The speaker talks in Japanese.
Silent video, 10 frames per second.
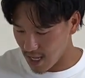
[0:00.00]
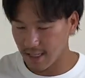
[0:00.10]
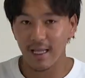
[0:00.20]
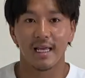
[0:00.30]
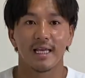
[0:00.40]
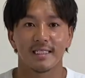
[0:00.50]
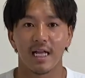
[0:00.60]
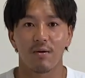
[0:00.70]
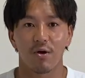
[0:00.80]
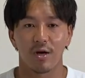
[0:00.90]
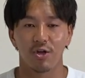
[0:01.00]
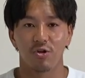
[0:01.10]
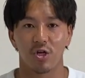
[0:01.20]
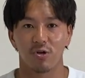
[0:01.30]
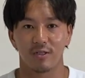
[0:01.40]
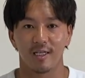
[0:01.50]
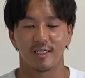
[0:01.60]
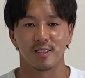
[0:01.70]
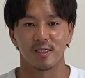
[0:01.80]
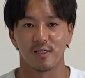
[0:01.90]
はい、で下はこれユニクロ T
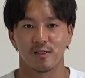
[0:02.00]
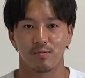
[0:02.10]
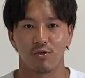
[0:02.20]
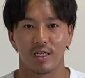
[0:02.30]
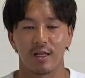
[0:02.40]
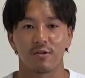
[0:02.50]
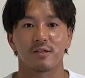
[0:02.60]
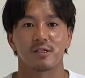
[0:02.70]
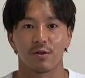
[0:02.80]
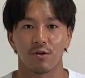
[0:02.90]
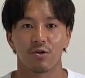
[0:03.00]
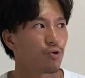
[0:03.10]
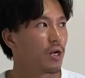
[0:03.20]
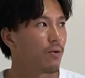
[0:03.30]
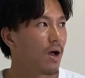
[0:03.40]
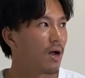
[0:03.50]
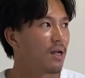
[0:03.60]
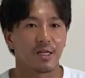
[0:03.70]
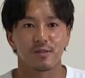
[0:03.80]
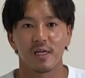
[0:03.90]
シャツです。もう着てるんですけど、これは
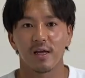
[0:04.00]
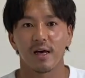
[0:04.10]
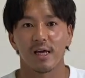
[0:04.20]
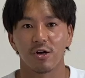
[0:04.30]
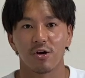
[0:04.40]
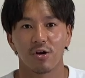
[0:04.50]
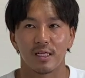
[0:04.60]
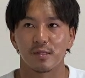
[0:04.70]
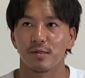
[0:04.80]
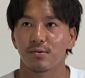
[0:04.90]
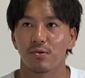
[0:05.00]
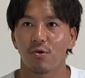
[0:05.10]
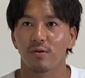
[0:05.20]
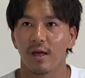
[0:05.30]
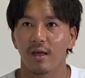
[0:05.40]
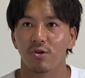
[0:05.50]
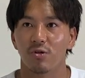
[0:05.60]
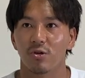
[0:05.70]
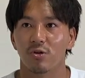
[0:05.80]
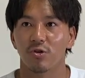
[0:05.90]
あの前回の夏服コーデ、
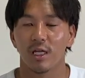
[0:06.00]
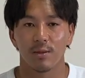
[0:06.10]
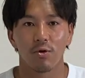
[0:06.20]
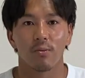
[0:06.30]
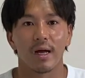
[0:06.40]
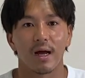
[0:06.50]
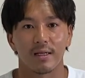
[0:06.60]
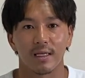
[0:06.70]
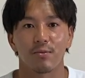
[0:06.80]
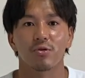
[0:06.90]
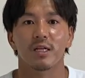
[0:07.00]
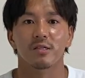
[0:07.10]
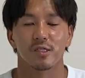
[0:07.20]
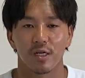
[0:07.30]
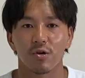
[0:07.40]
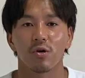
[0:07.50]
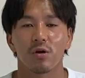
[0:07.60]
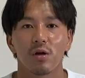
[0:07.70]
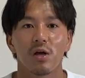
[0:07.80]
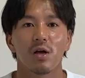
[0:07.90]
ユニクロの時にもまあ買ったものなんですけど、
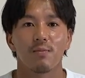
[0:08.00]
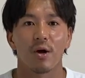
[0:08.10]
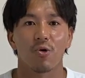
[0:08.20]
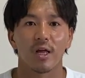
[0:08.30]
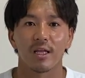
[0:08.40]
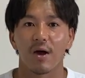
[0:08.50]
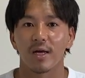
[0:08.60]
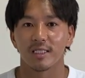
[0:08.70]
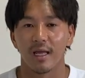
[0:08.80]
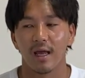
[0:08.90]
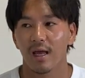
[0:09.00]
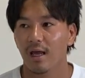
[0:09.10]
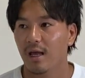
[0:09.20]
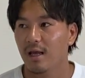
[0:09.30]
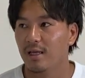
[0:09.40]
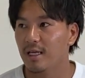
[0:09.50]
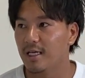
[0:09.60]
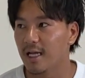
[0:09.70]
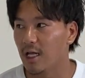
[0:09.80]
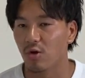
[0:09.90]
まあ、これに合わせてい
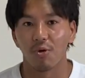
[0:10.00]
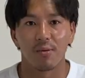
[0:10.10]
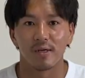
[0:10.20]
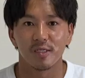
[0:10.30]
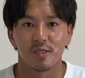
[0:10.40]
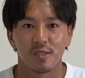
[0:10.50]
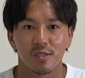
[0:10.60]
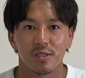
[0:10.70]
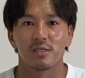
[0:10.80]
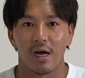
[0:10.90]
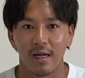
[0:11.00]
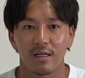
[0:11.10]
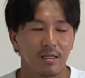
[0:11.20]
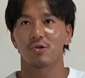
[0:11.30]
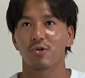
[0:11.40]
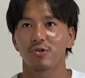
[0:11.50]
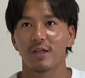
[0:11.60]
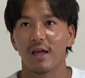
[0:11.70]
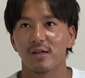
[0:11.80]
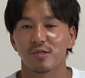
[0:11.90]
きたいと思います。はい、ということ
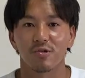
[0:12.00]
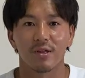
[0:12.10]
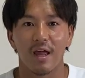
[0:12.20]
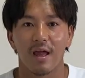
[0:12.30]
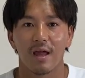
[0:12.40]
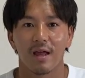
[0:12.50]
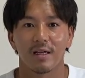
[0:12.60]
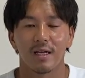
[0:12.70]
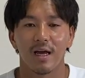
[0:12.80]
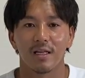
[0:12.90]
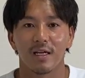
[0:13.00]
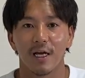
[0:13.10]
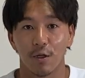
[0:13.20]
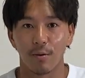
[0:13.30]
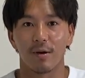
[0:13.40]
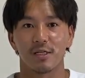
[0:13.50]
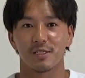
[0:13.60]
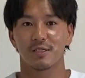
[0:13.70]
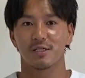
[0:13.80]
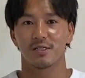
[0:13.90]
で外で着替えに行きたいと思いま
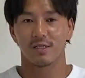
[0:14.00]
す。